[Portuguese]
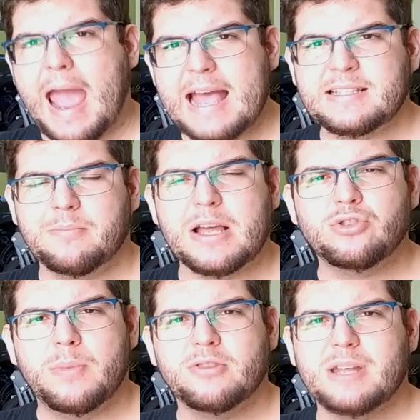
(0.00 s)
Essa é
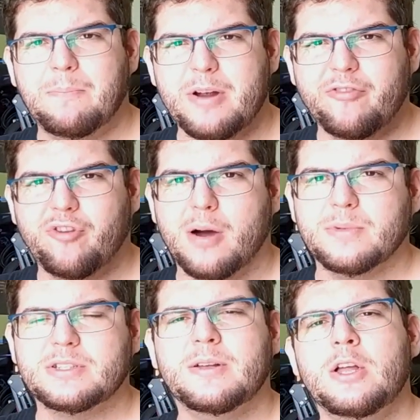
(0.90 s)
mais ou menos a
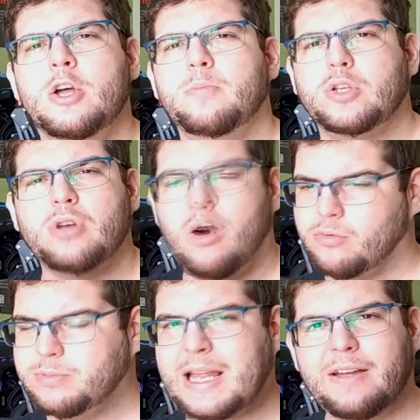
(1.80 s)
performance.
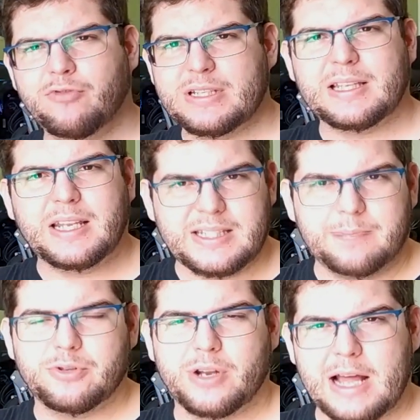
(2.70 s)
Pessoal, tá, você está
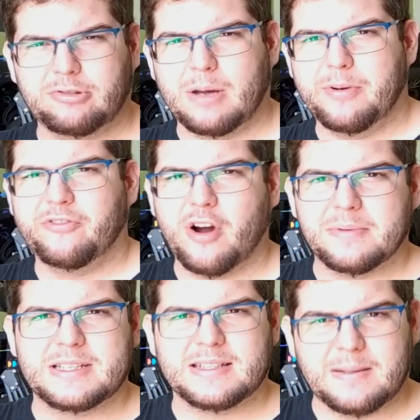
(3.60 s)
decepcionado com a
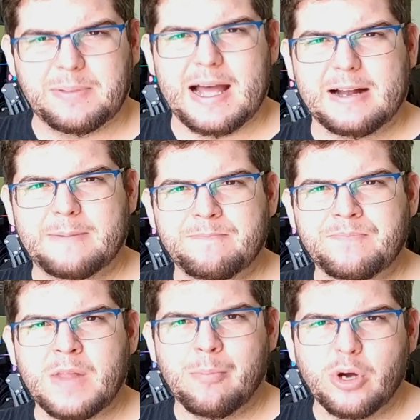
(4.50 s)
performance dessa
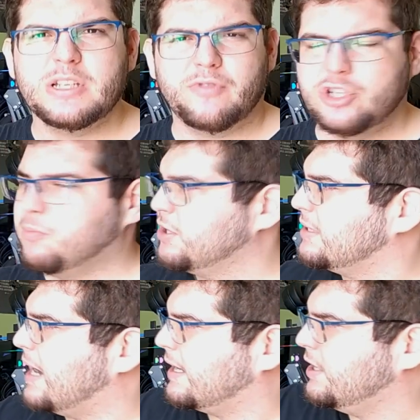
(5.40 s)
placa? Pois eu vou te
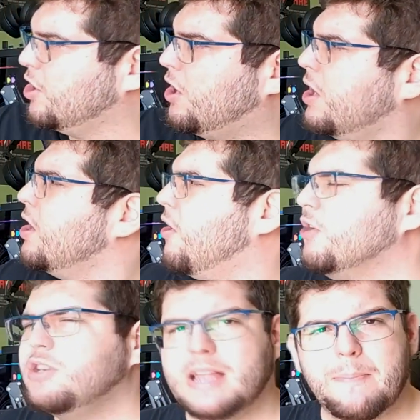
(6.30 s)
mostrar aqui, ó.
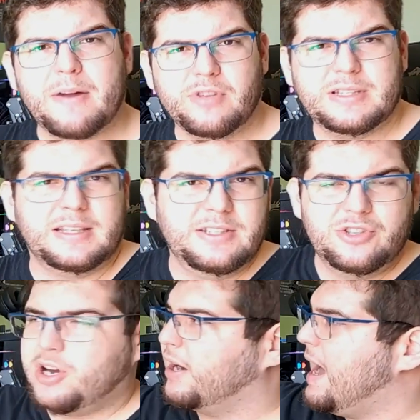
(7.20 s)
Acho que dá para vocês
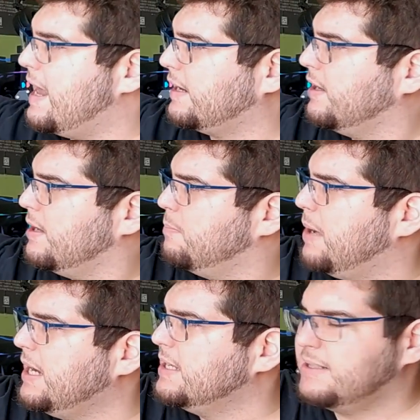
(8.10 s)
enxergarem
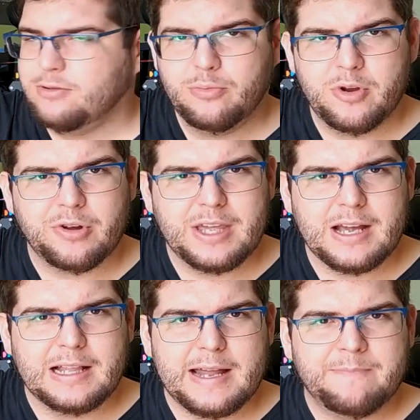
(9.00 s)
bem nesse número
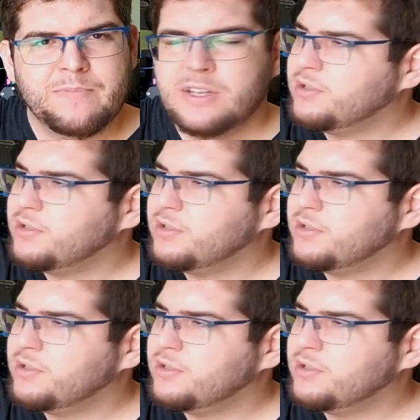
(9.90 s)
aqui, galera.